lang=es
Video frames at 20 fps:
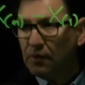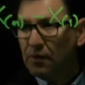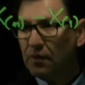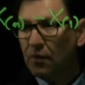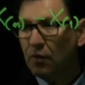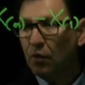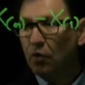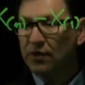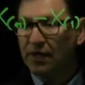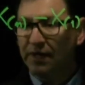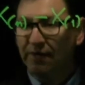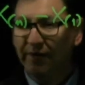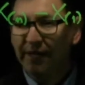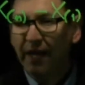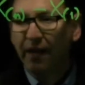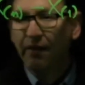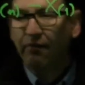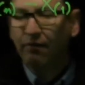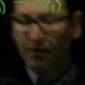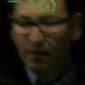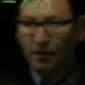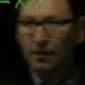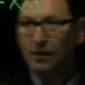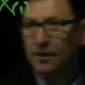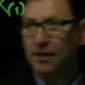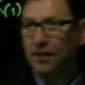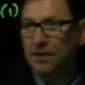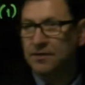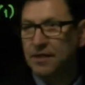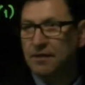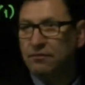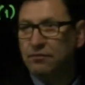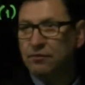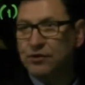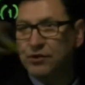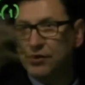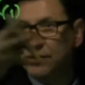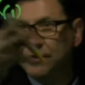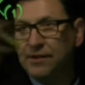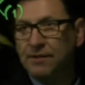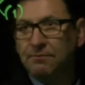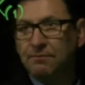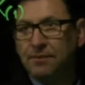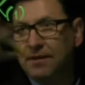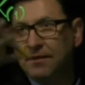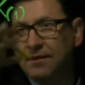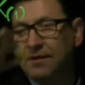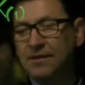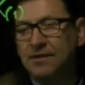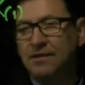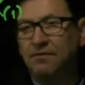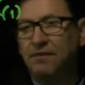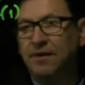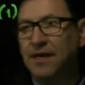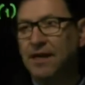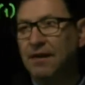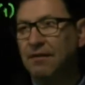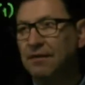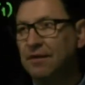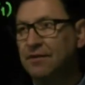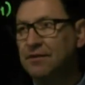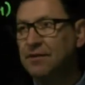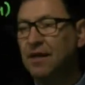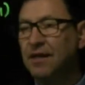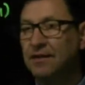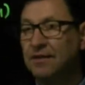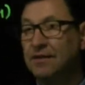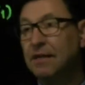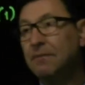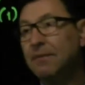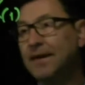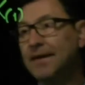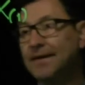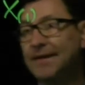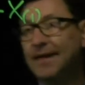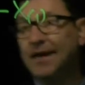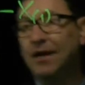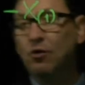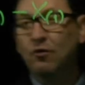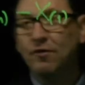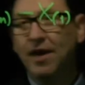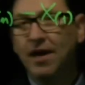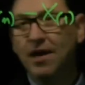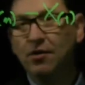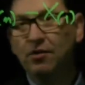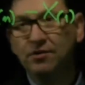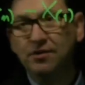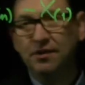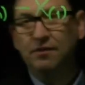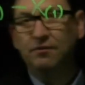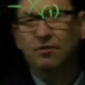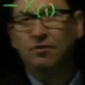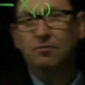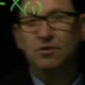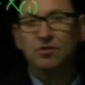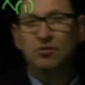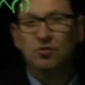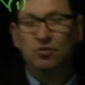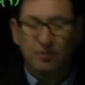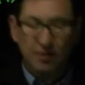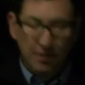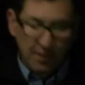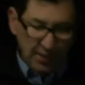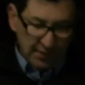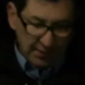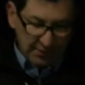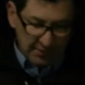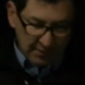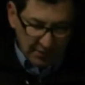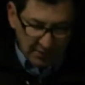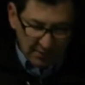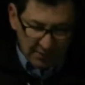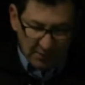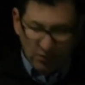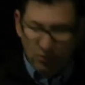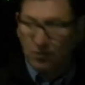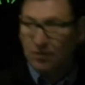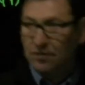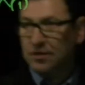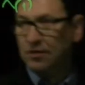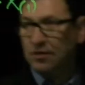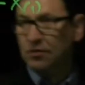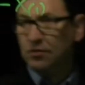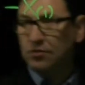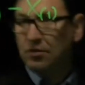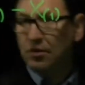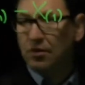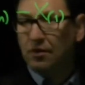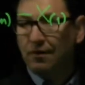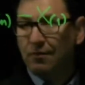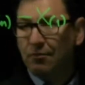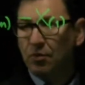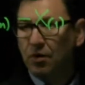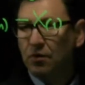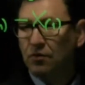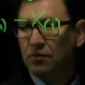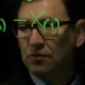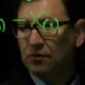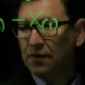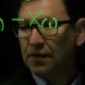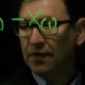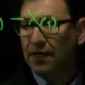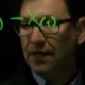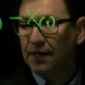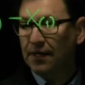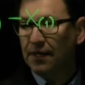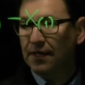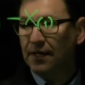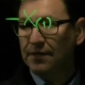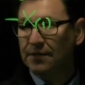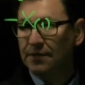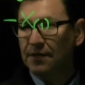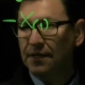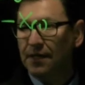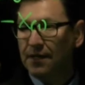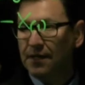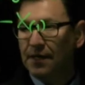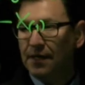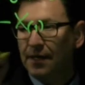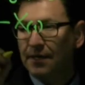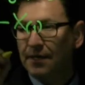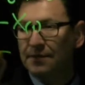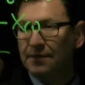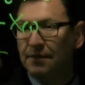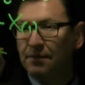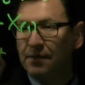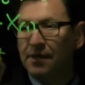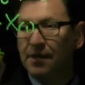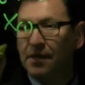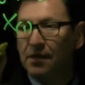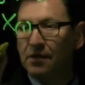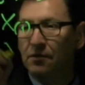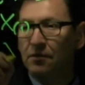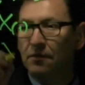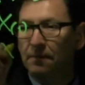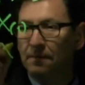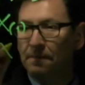otra variable que sea función también de esas variables, de tal manera que jacobiano de esa transformación sea distinto de cero. Entonces lo que vamos a considerar es el semirango